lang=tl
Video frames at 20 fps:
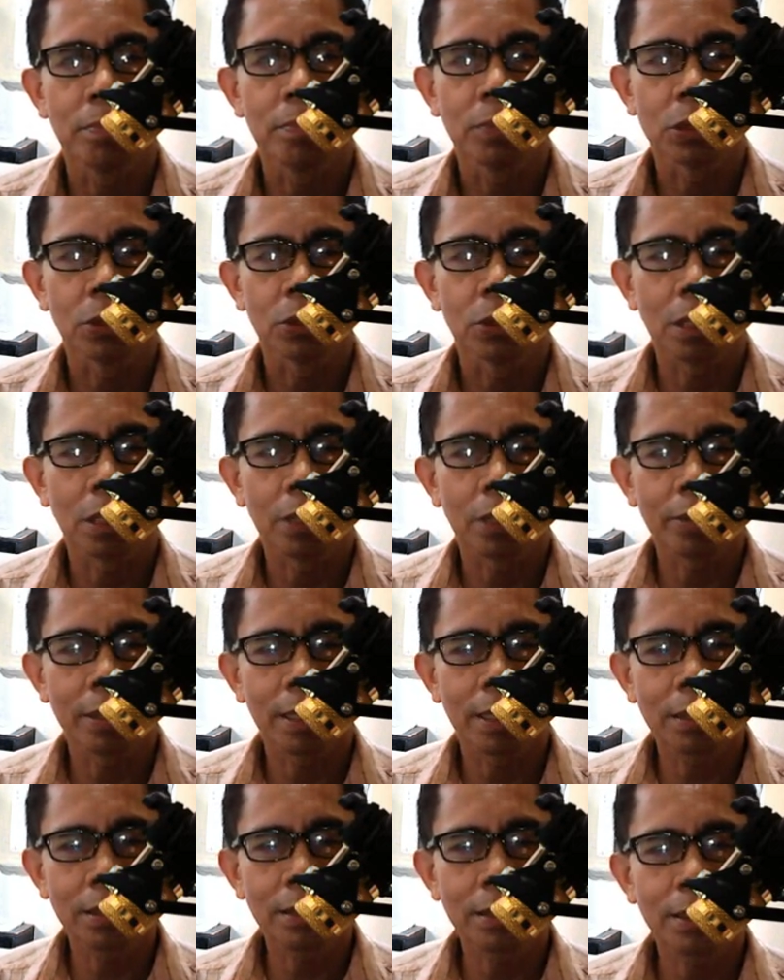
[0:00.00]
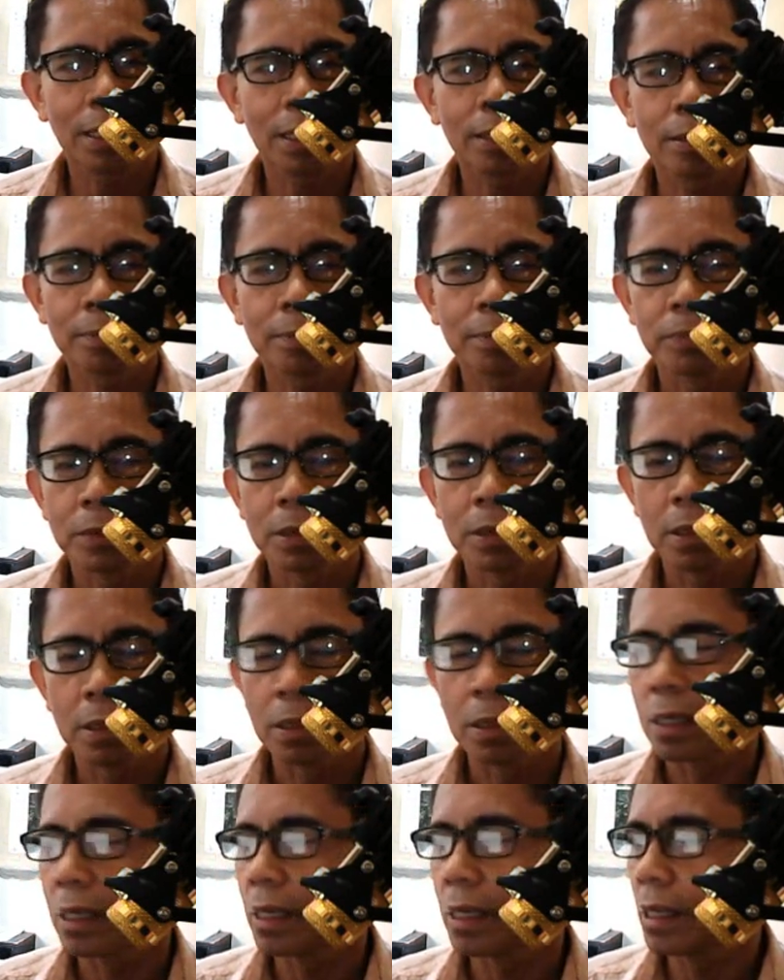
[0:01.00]
So ang gagawin natin yan,
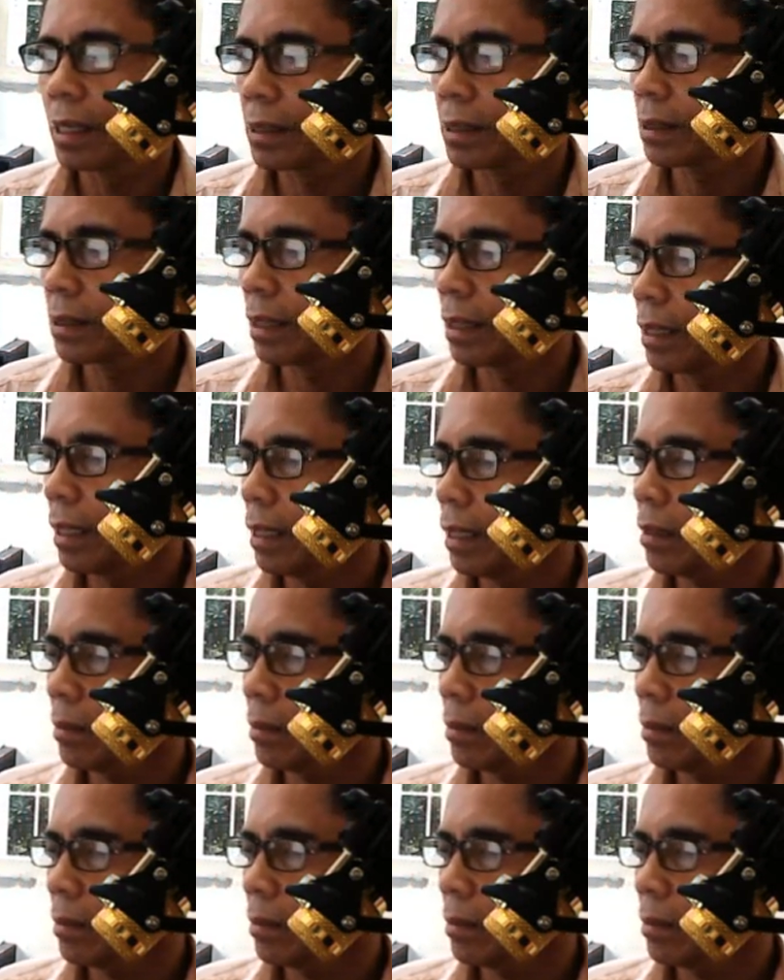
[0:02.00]
uh, select